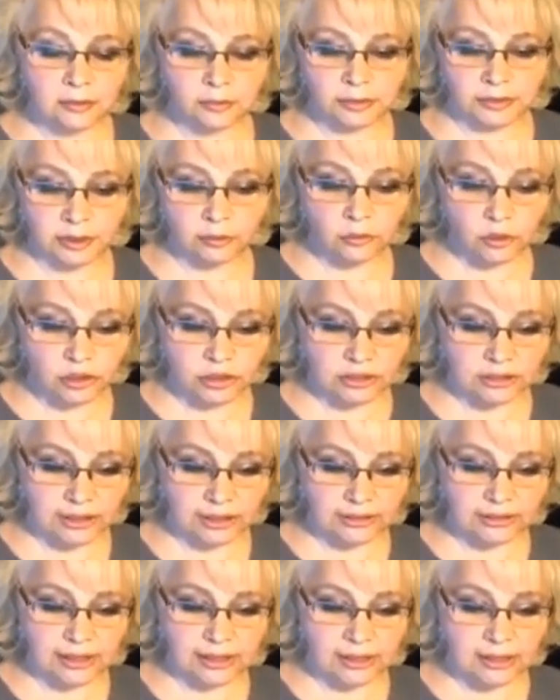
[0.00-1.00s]
потому что
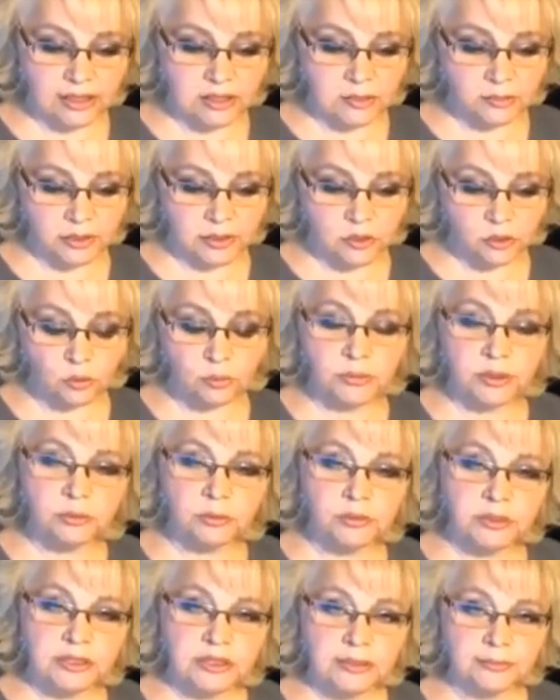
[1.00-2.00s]
тогда и способно
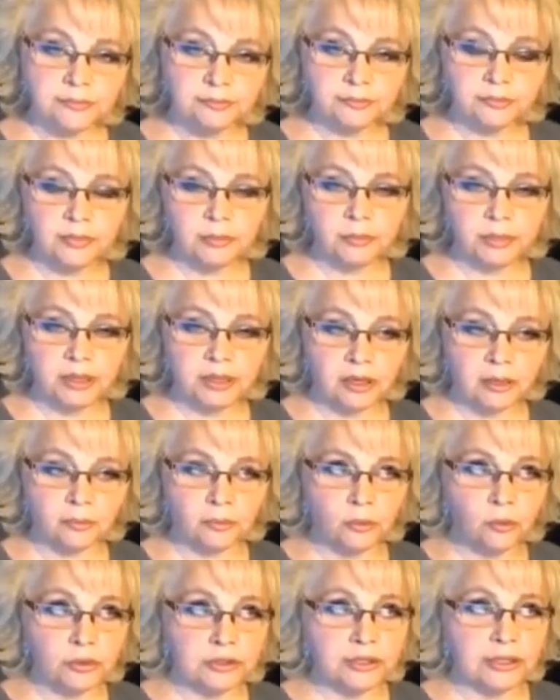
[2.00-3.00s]
быть
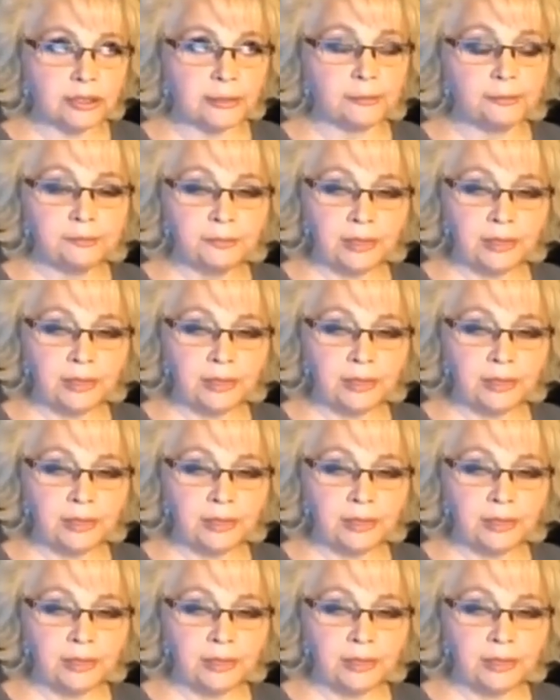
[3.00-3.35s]
проработка